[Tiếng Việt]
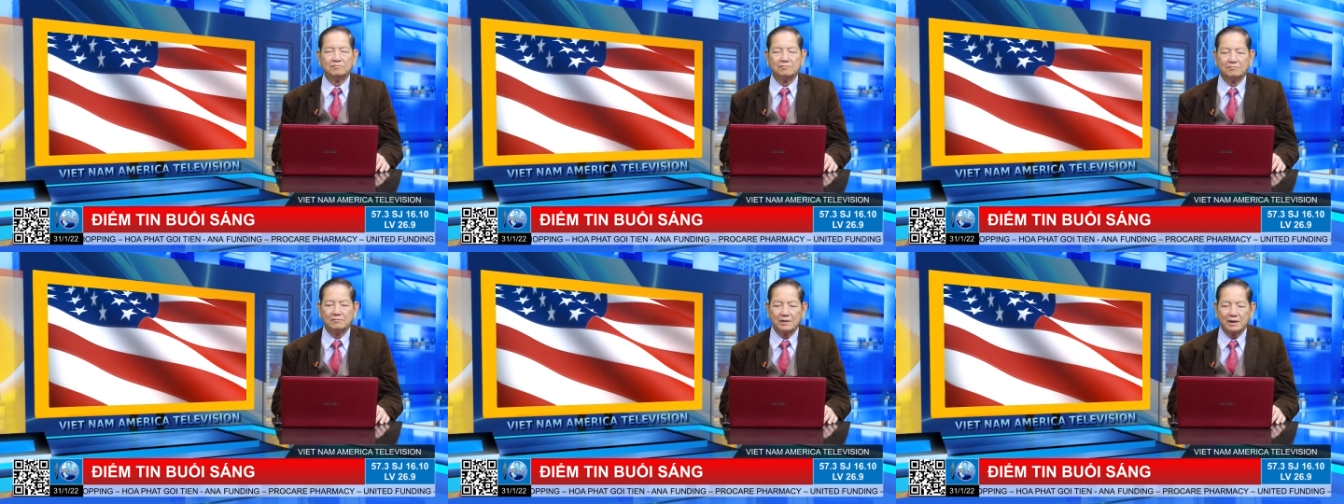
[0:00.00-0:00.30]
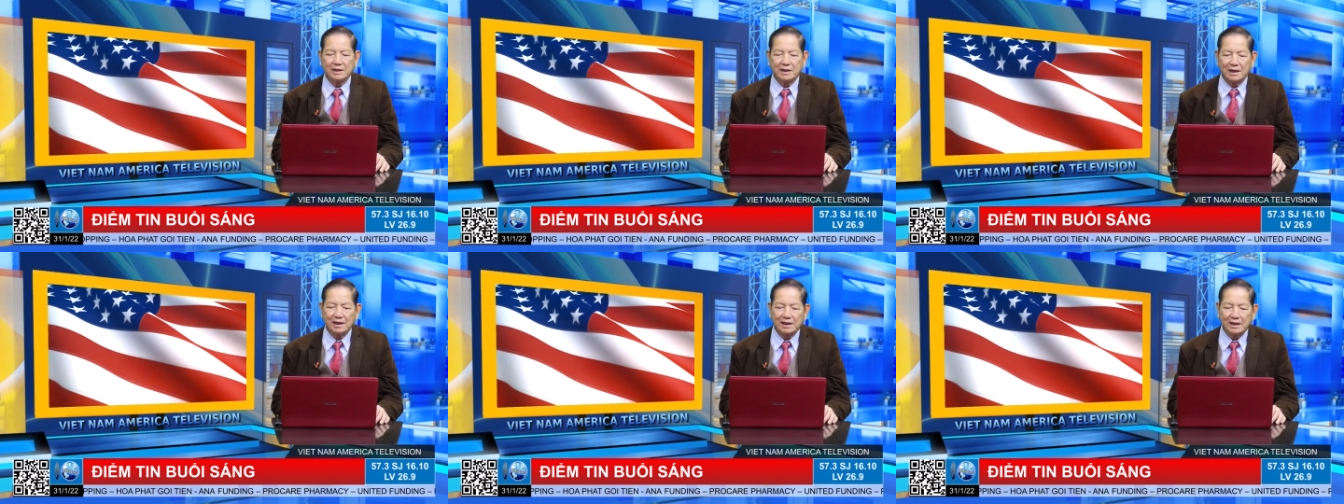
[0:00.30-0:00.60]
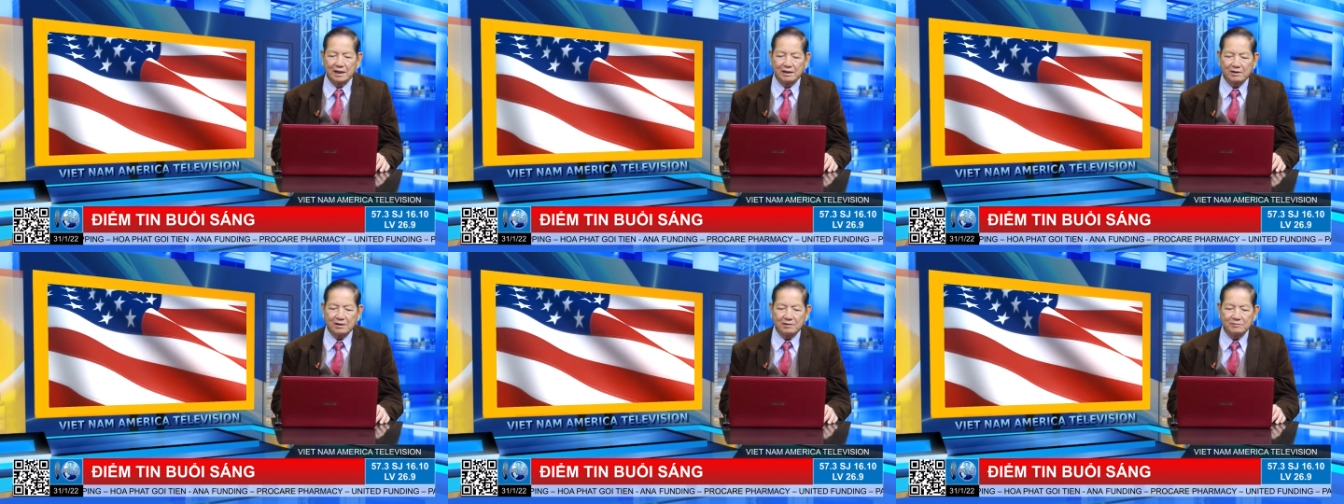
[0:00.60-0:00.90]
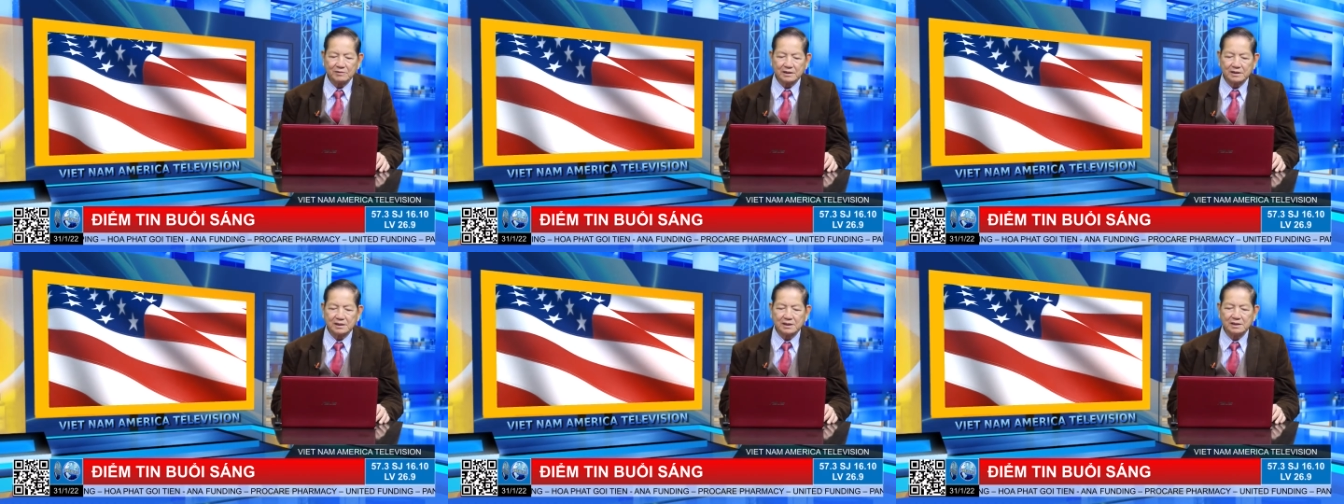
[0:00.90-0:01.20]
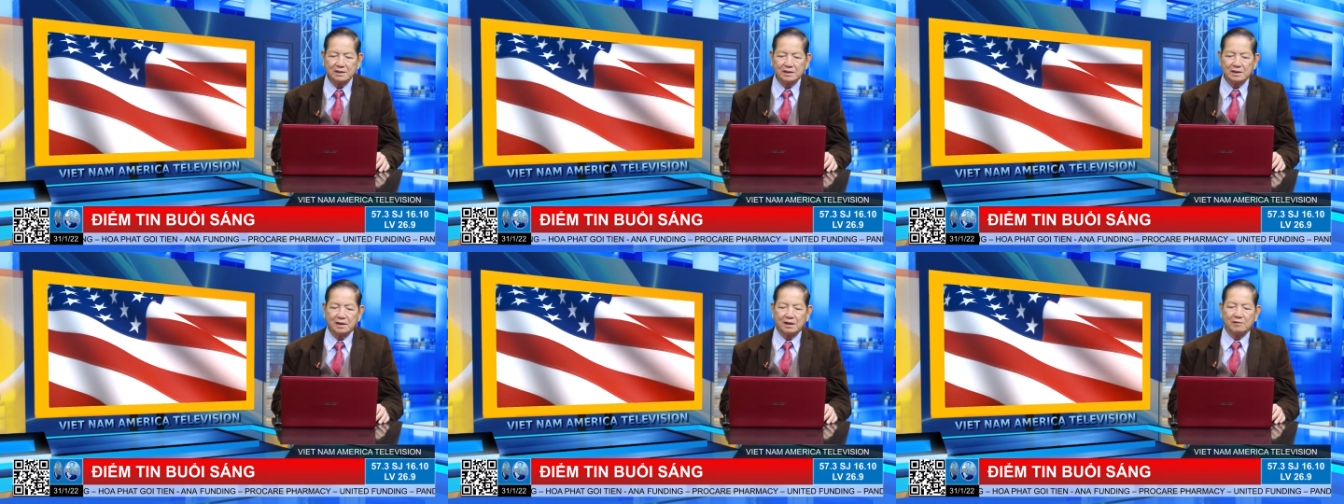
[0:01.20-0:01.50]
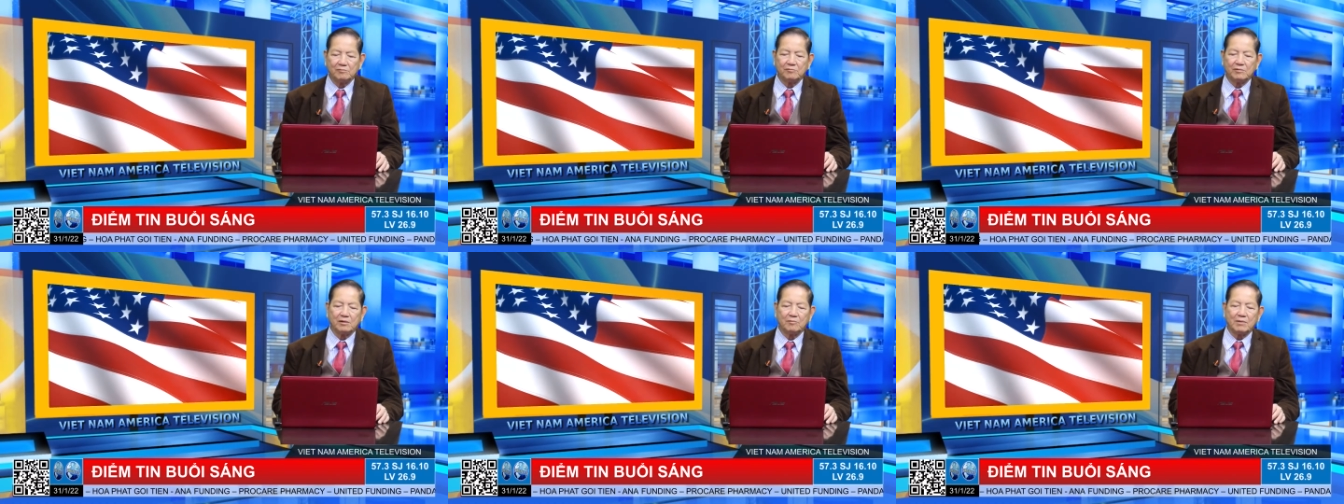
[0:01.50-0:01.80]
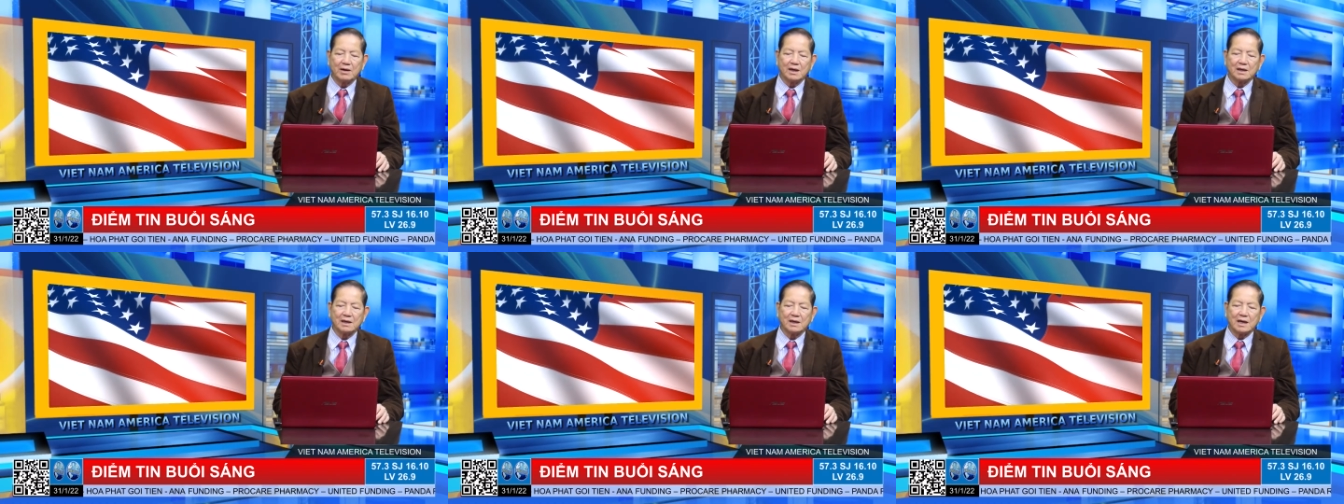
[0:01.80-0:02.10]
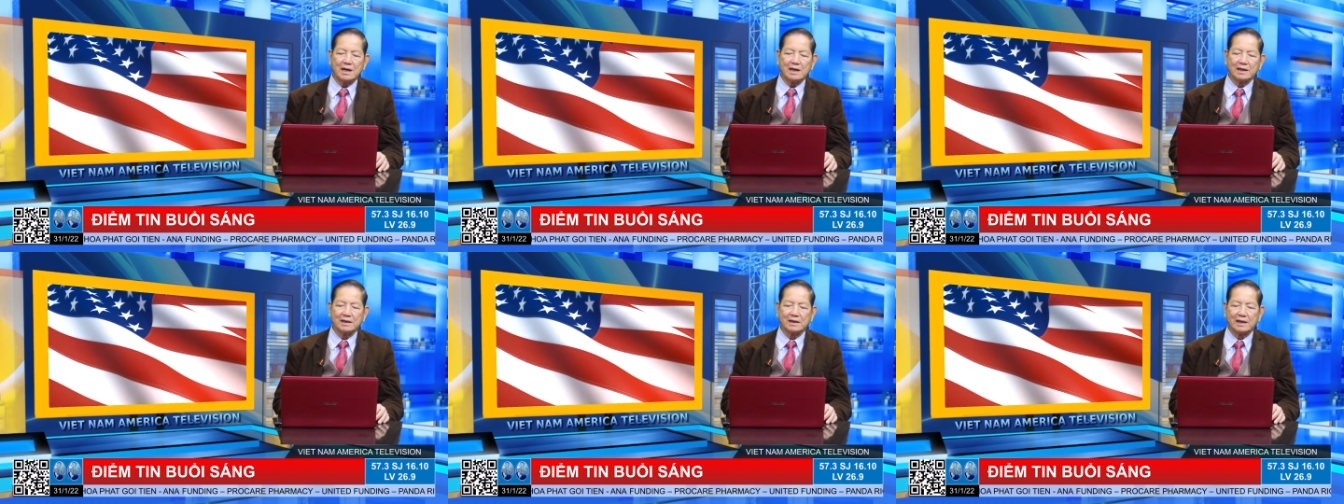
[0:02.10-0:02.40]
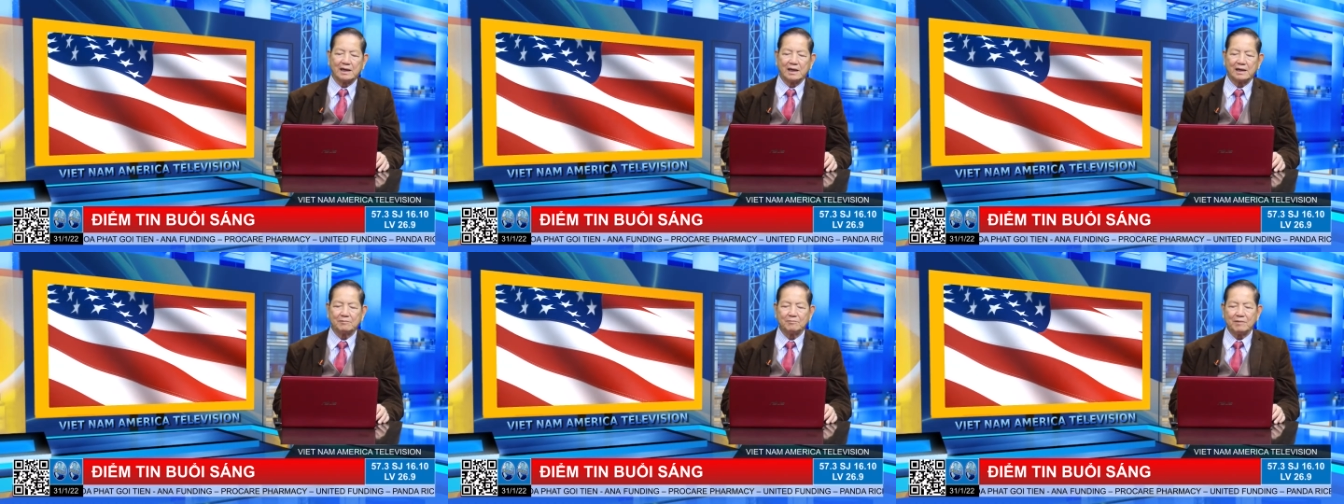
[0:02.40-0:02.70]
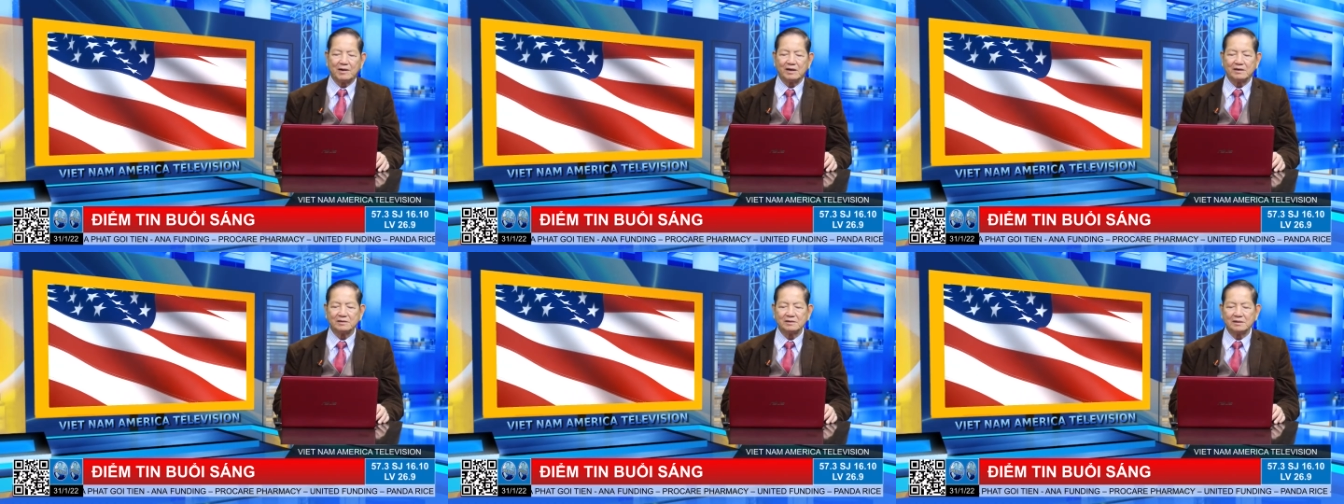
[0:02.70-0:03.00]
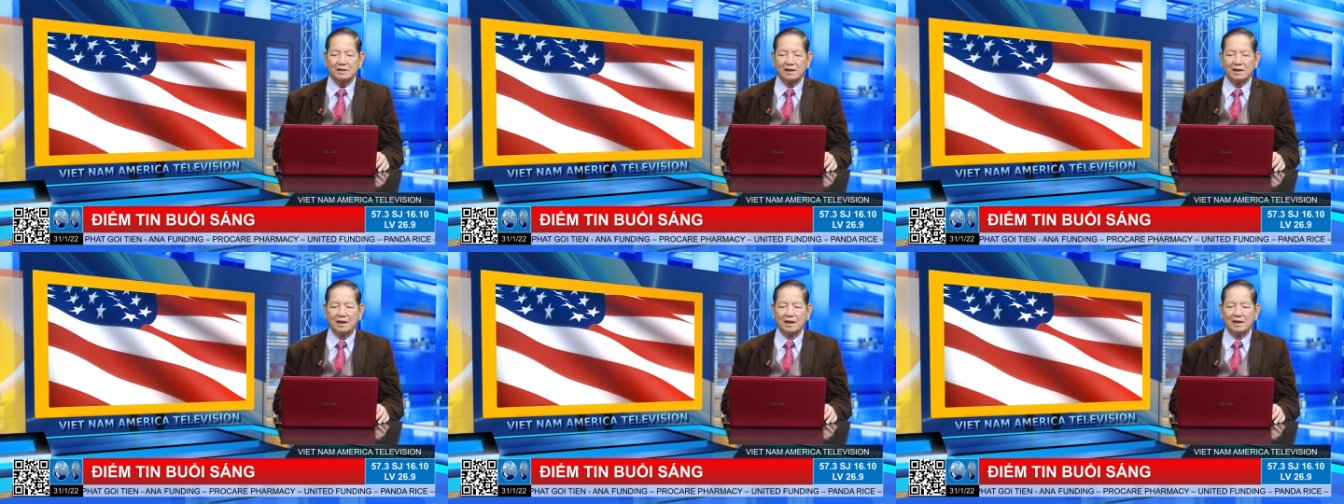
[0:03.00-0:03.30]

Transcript: mới đây lại có một cái tin mà Bắc Hàn đã bắn